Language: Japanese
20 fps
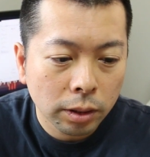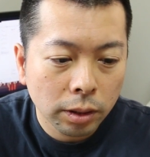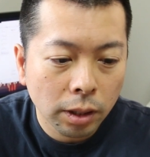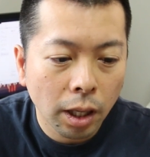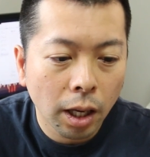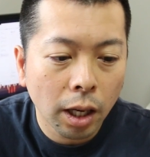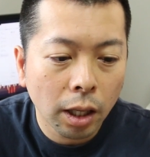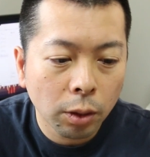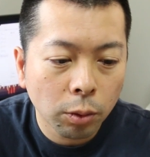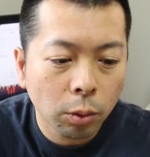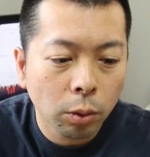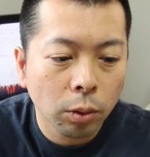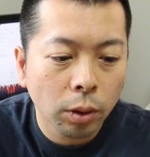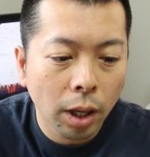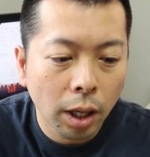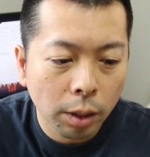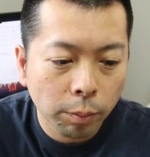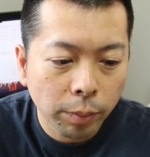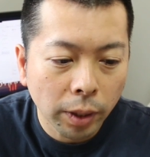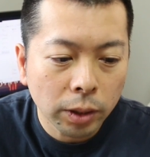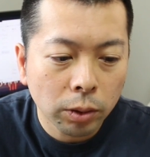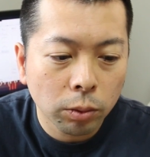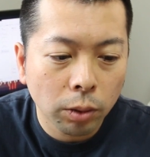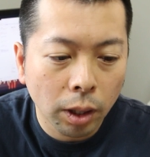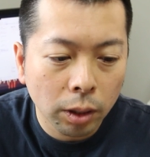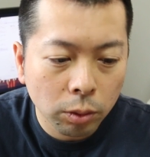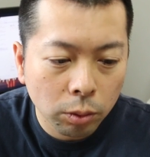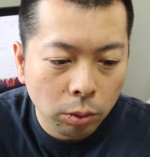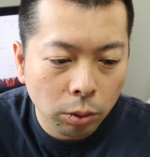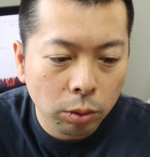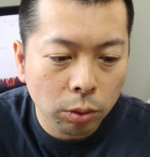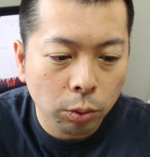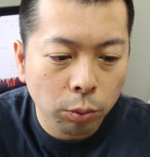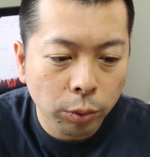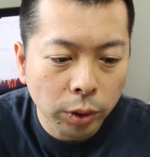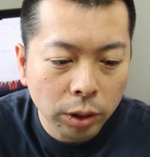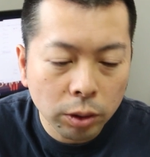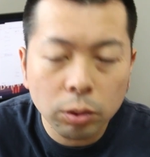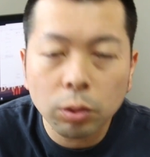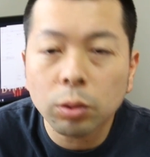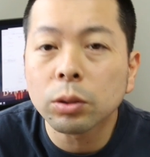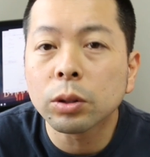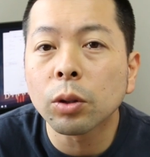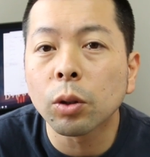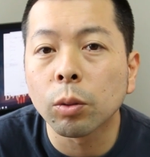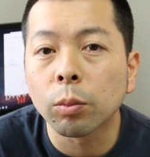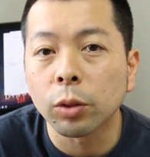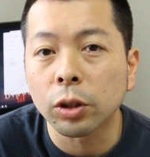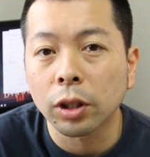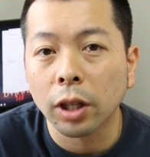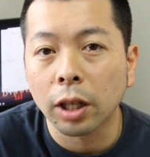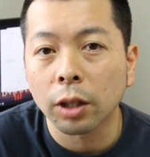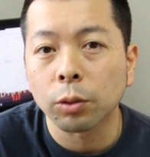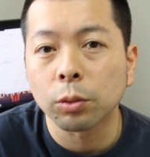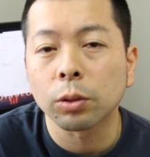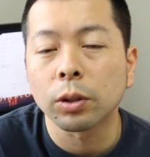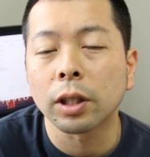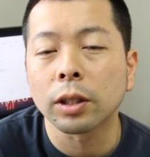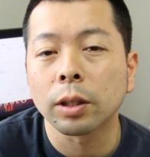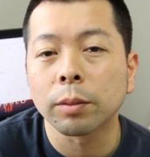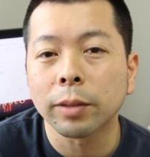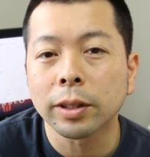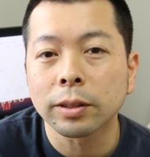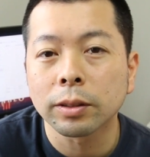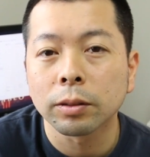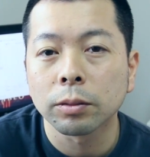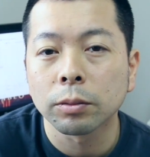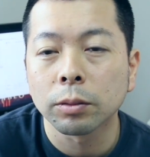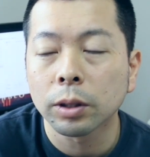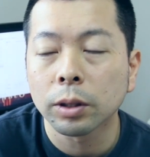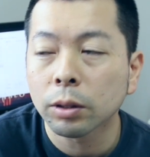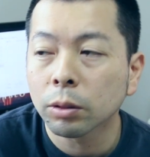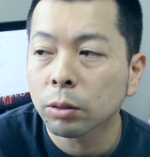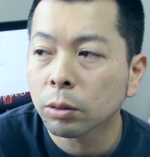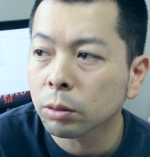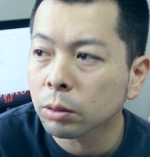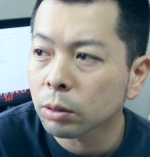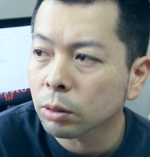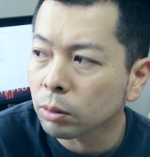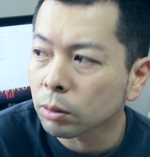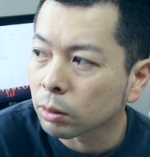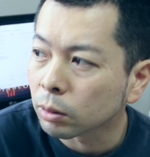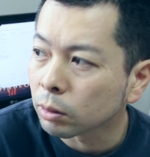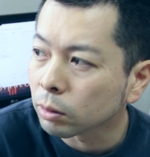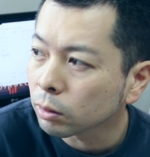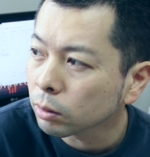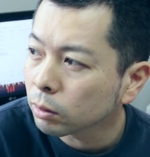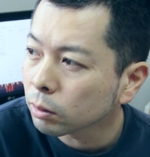で、iPhone、iPad、Android、Windows Phone も対応となってます。Windows Phone？